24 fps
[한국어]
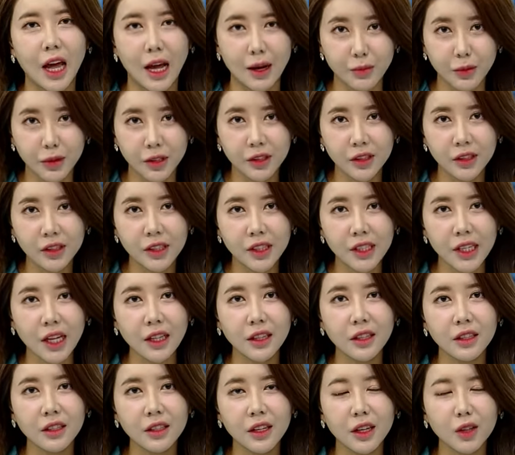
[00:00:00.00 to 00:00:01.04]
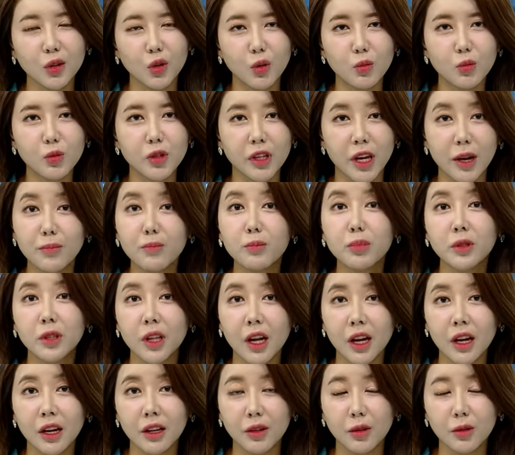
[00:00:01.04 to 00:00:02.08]
답은 차트가 너무
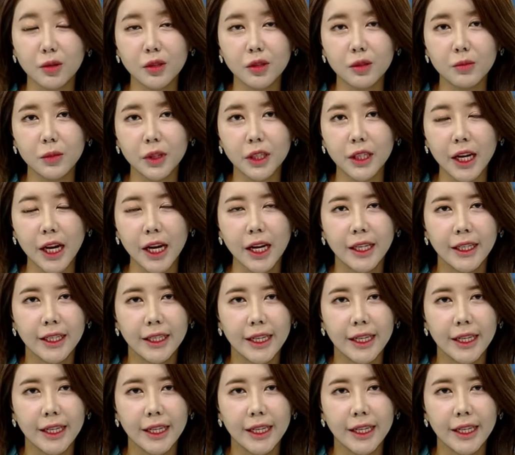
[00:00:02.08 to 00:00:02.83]
예쁘다였습니다.